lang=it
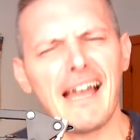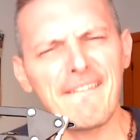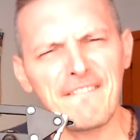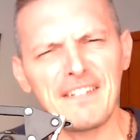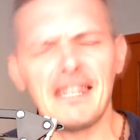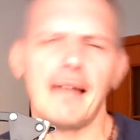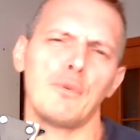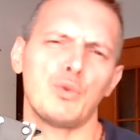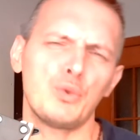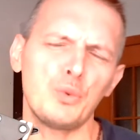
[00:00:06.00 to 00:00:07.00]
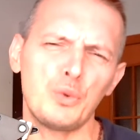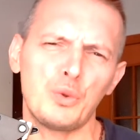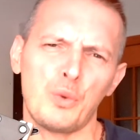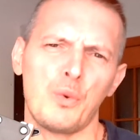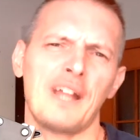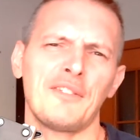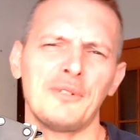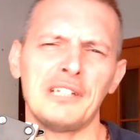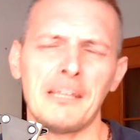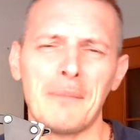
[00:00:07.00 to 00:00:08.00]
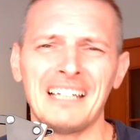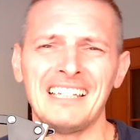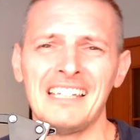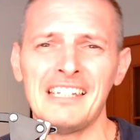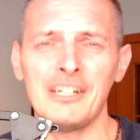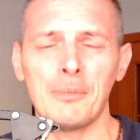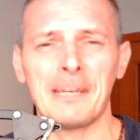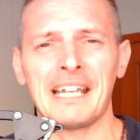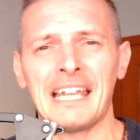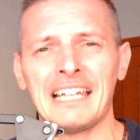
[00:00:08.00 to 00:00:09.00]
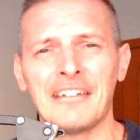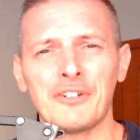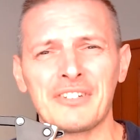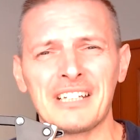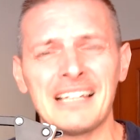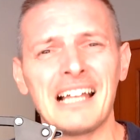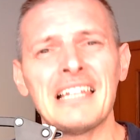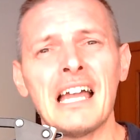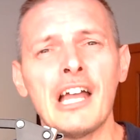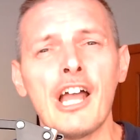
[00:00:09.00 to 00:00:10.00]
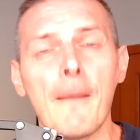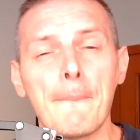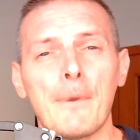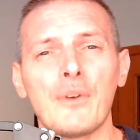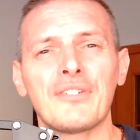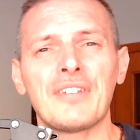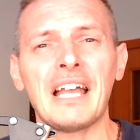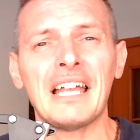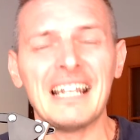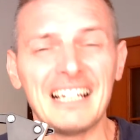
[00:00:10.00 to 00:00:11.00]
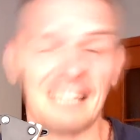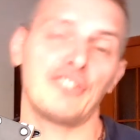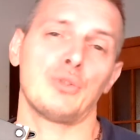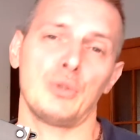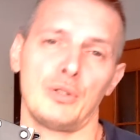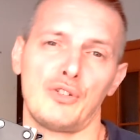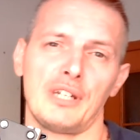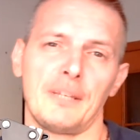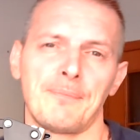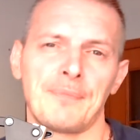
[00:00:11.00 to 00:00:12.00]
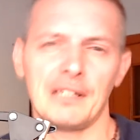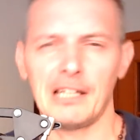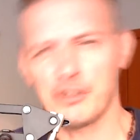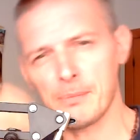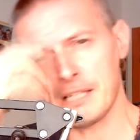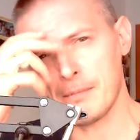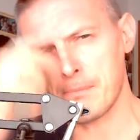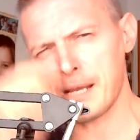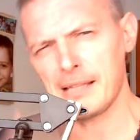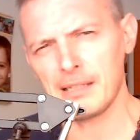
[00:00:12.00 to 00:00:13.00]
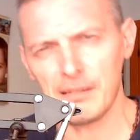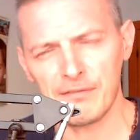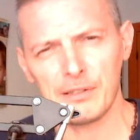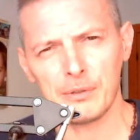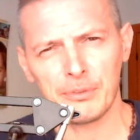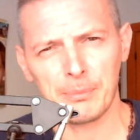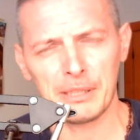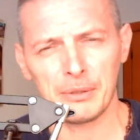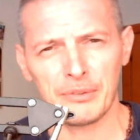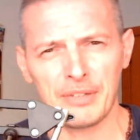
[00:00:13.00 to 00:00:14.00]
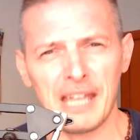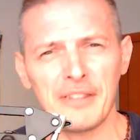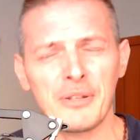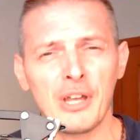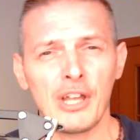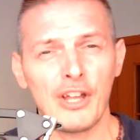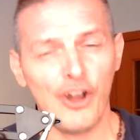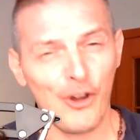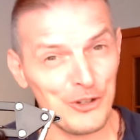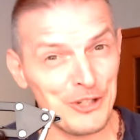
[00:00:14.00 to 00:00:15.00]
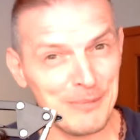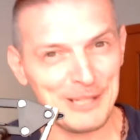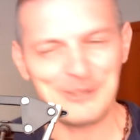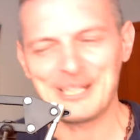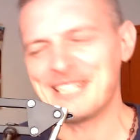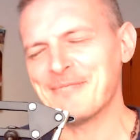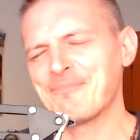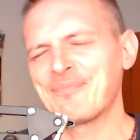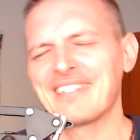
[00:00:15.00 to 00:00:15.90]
Affidiamo tutto quanto nelle mani di Dio perché la nostra Italia possa risorgere. Nel nome del Padre, del Figlio e dello Spirito Santo, oggi mercoledì.